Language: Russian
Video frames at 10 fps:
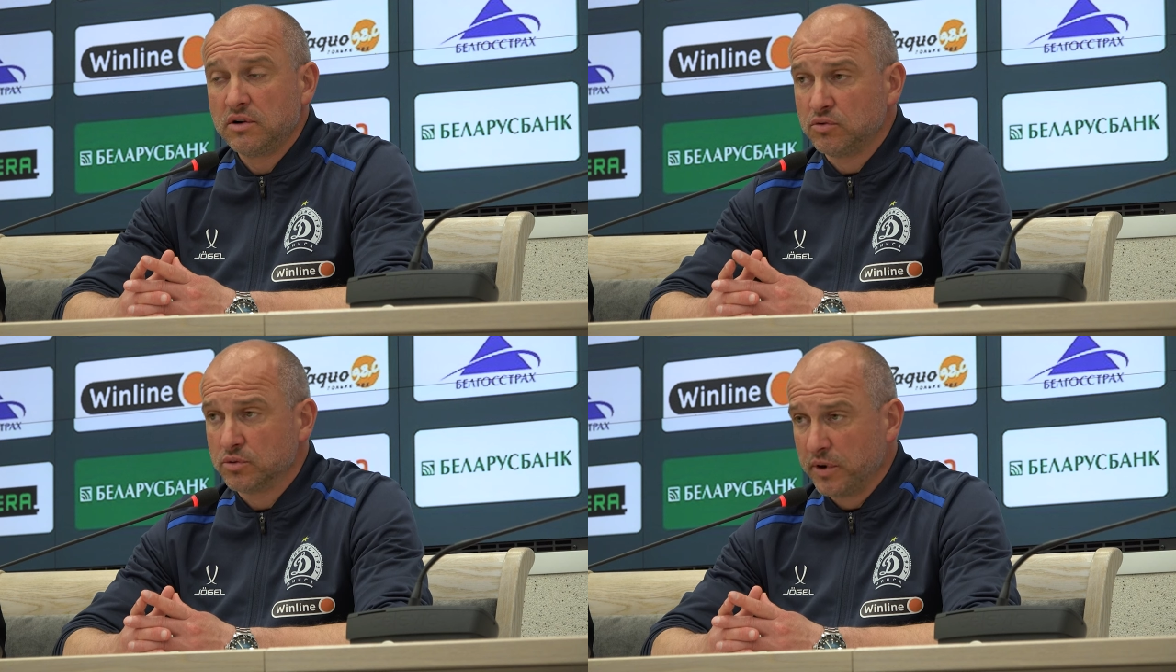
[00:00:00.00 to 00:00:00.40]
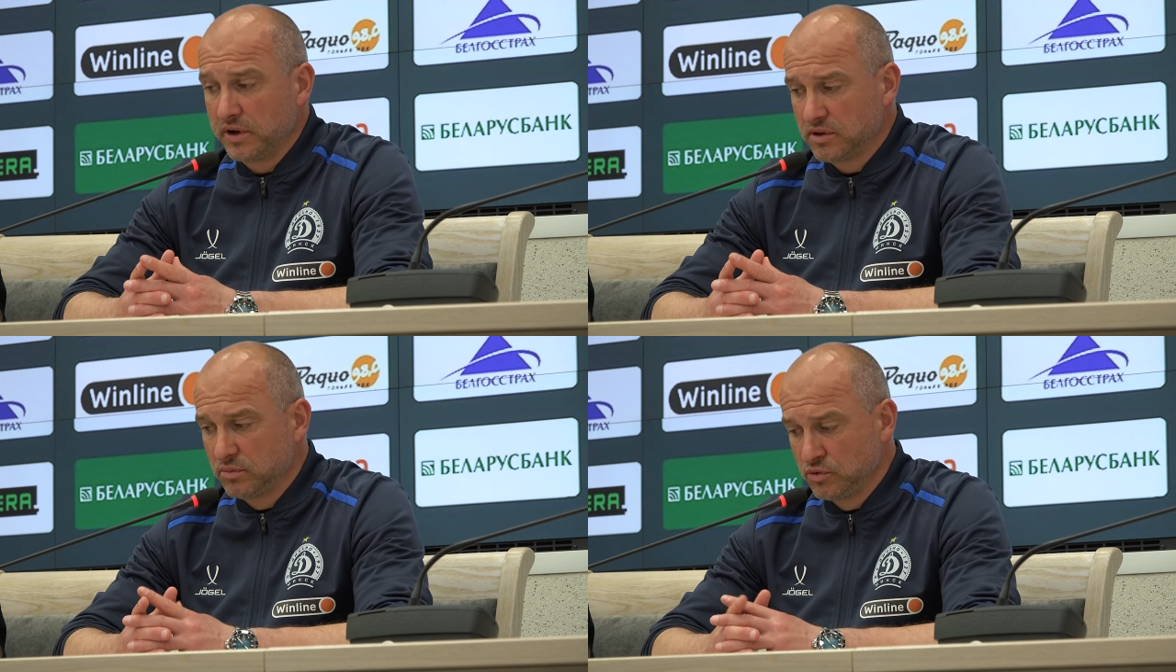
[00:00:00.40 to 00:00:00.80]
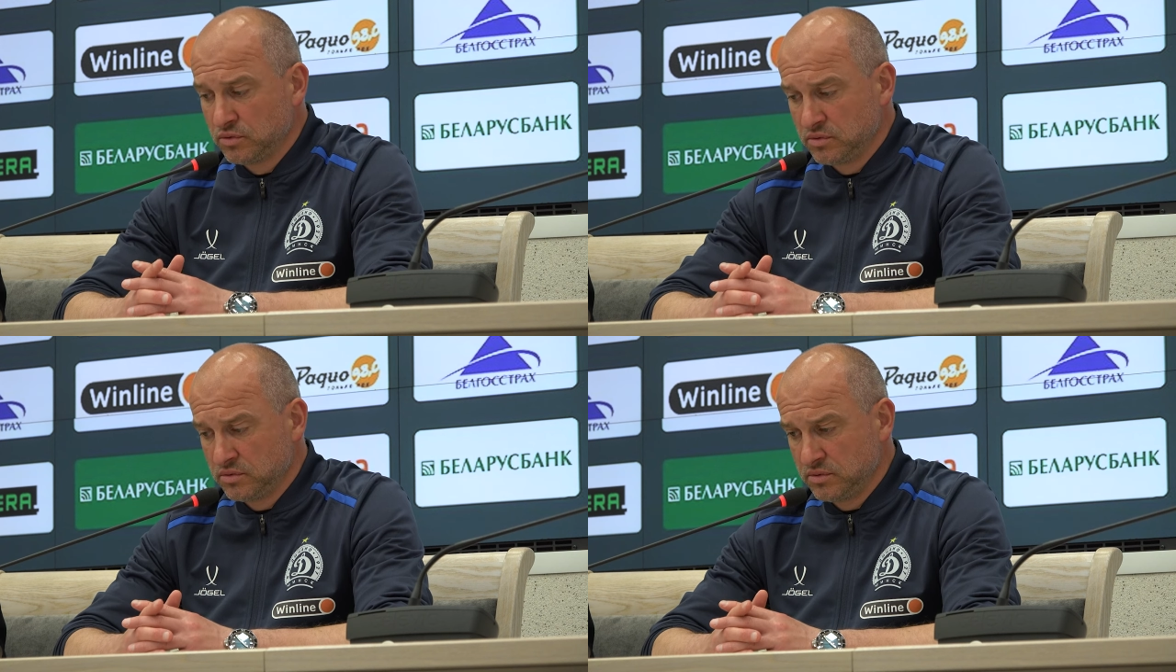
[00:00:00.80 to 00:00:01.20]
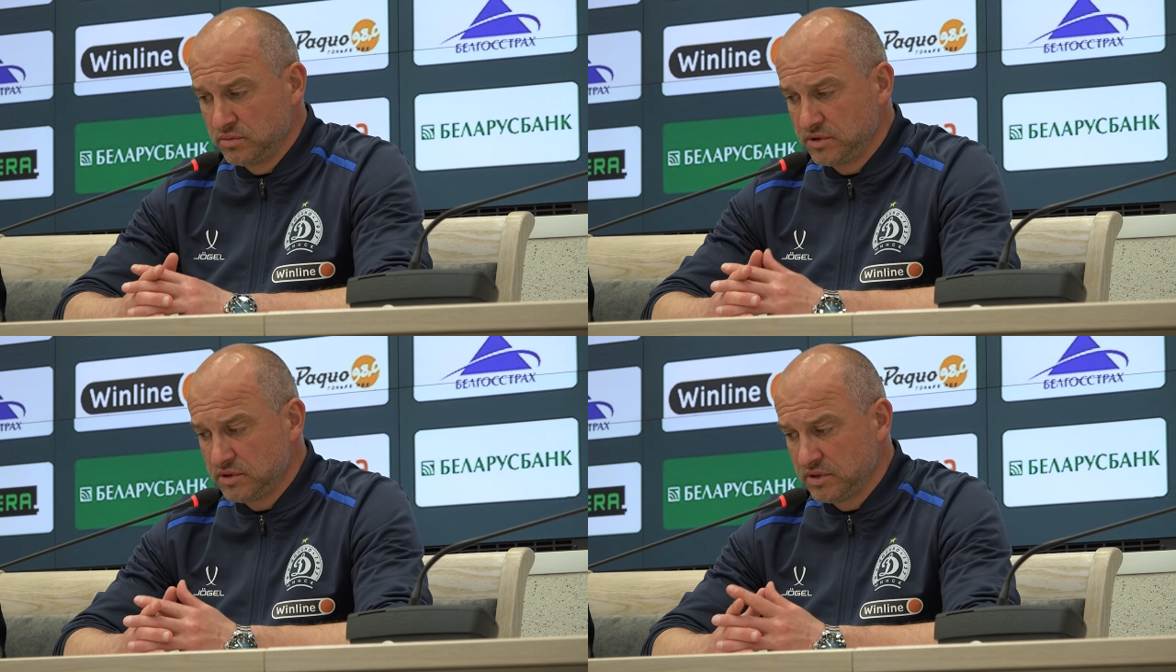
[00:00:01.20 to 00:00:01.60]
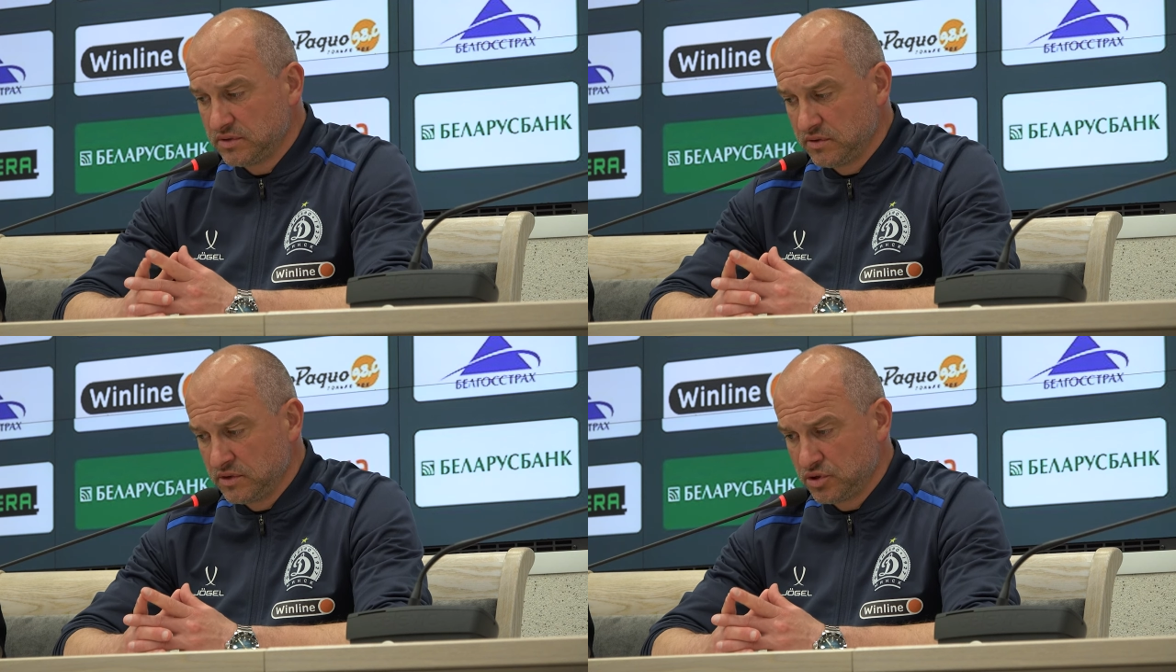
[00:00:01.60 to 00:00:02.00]
Вот. Поэтому,
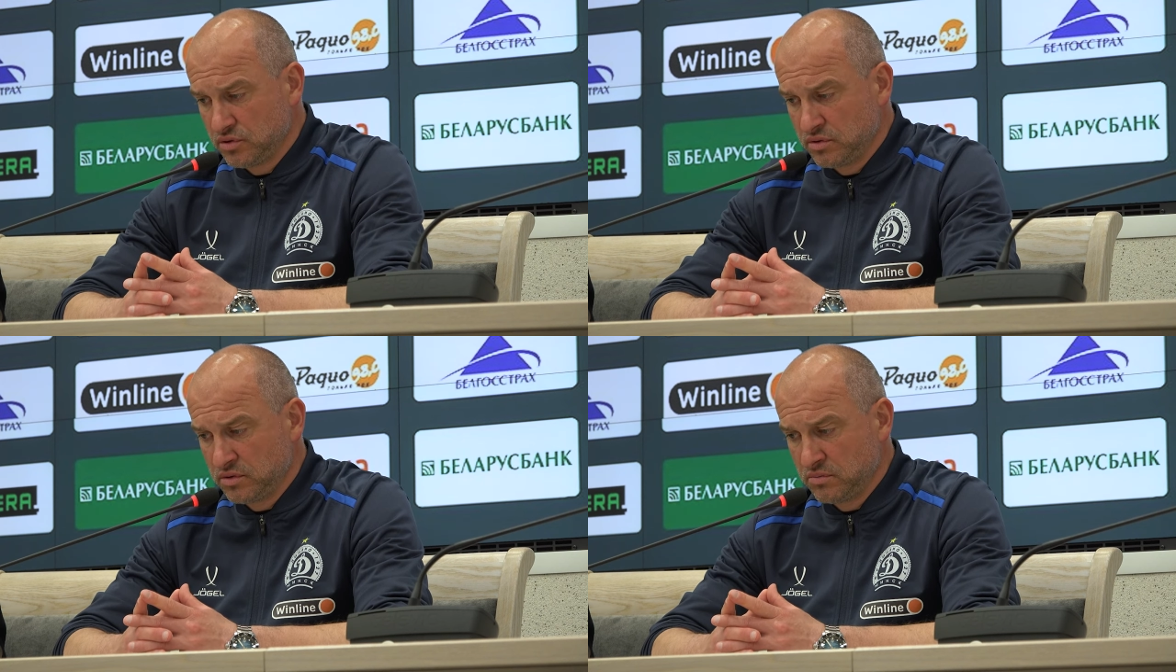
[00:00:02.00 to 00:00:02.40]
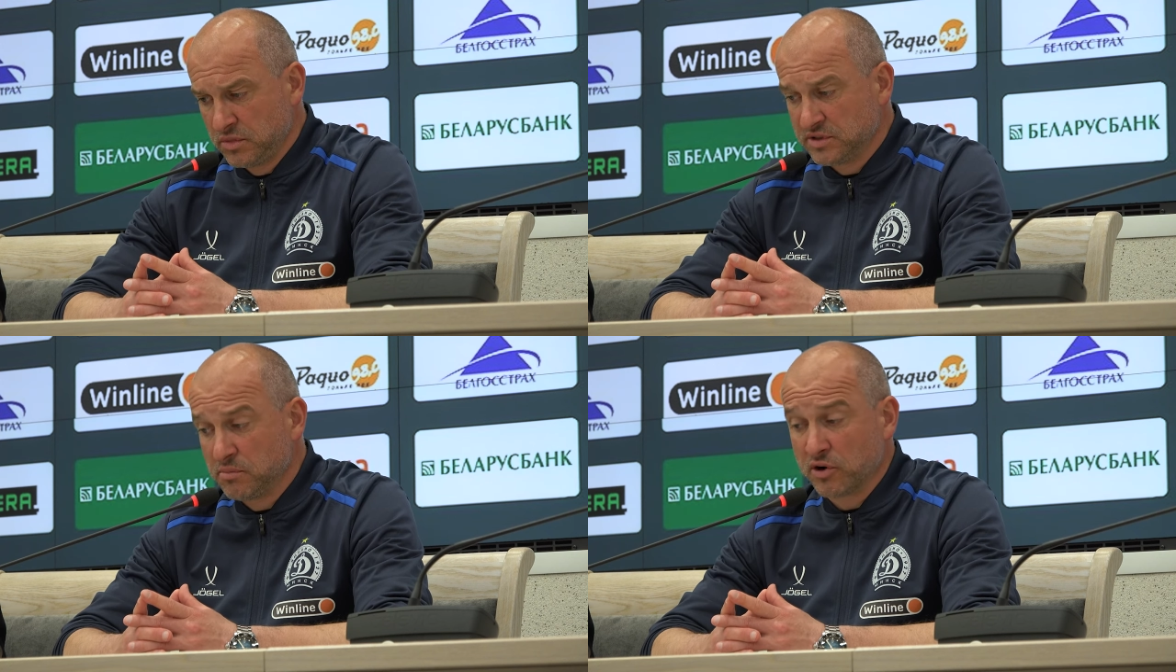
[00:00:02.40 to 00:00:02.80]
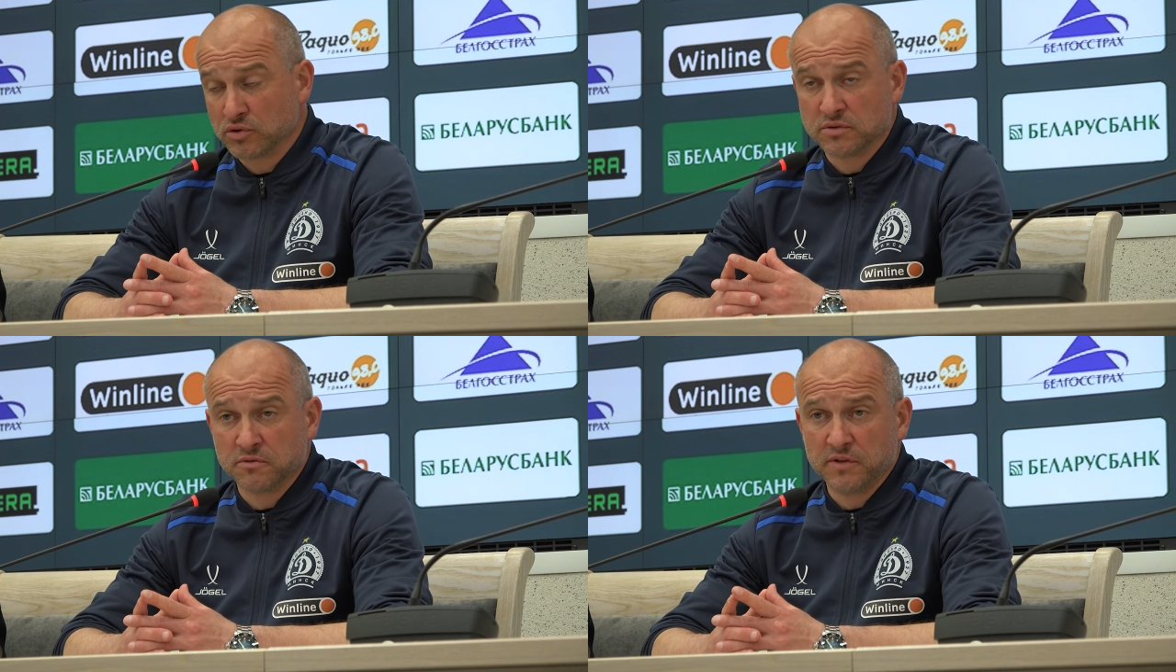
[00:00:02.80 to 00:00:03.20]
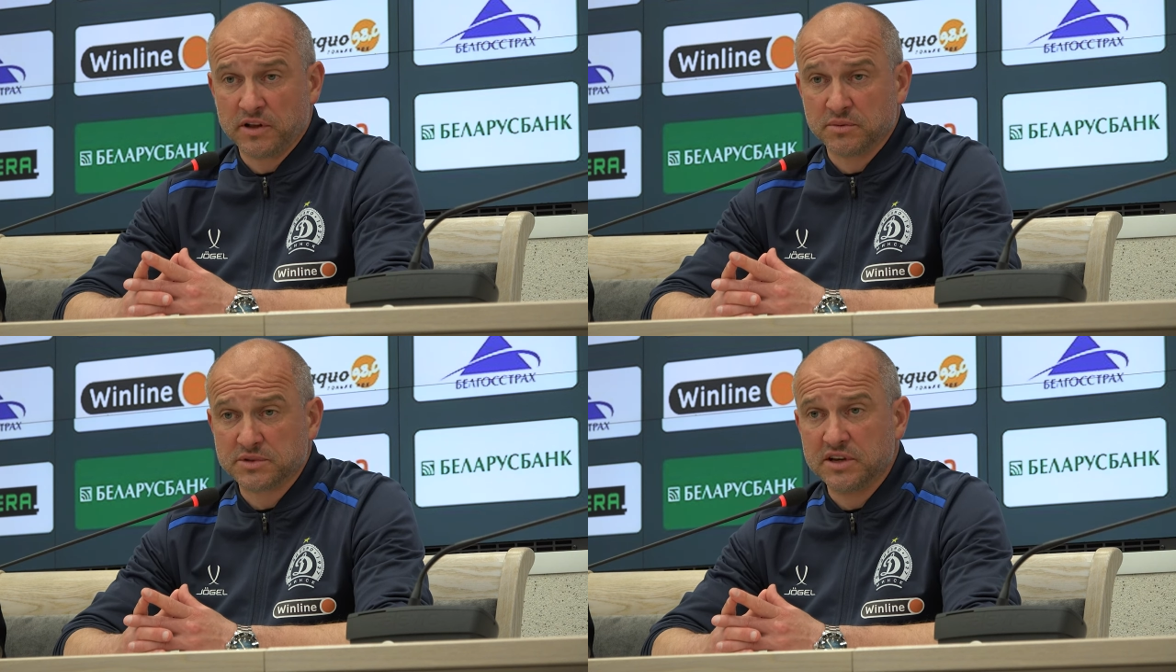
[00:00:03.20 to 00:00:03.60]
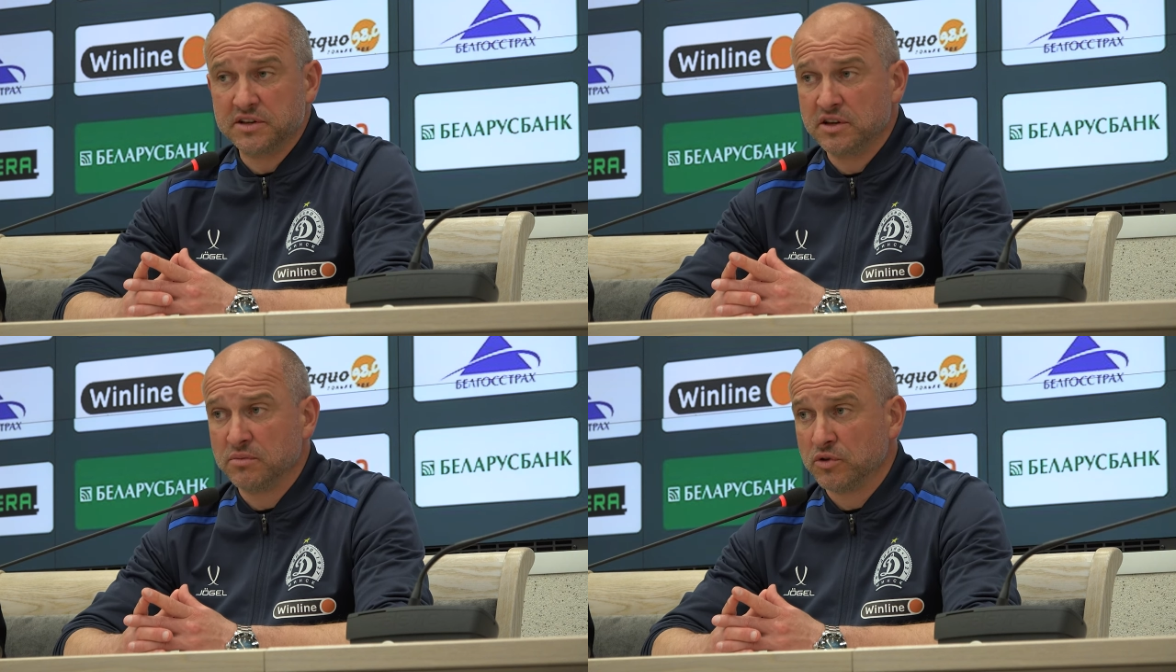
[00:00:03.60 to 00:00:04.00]
естественно, что мы за Морозовым Владом
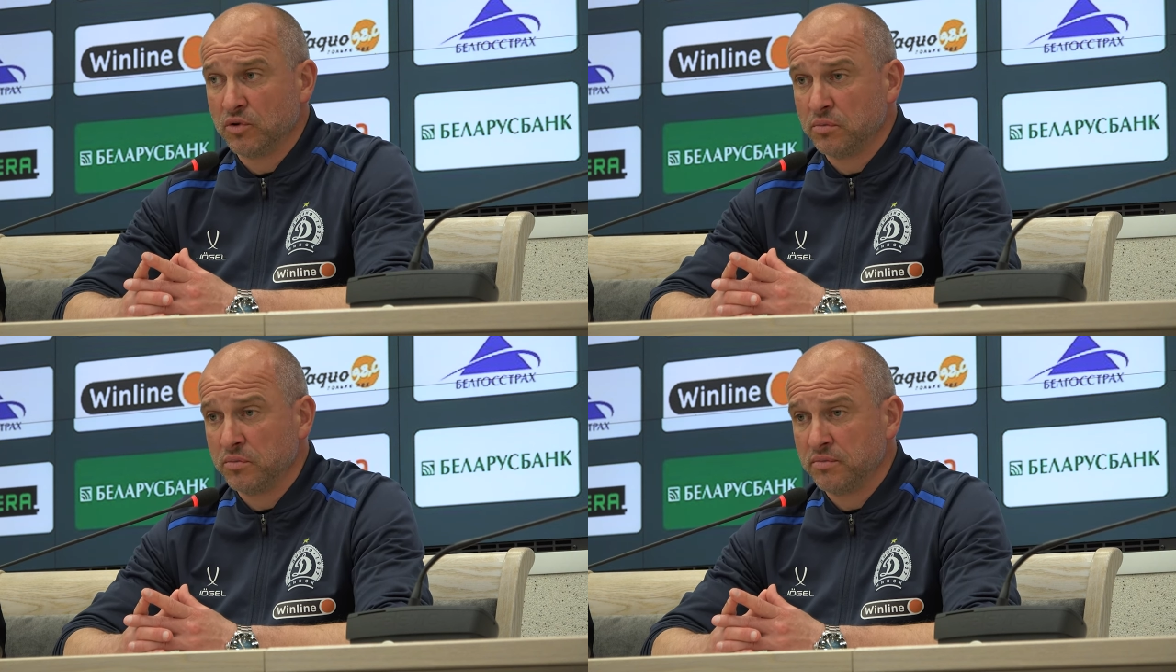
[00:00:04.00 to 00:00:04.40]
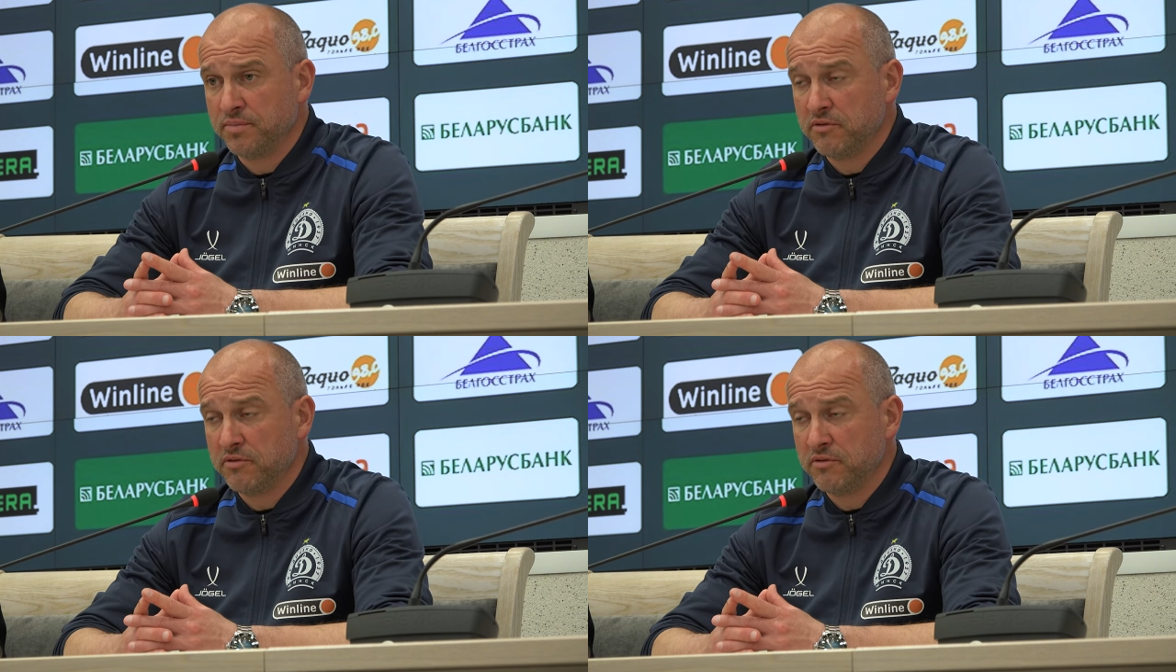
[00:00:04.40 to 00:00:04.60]
следим, но,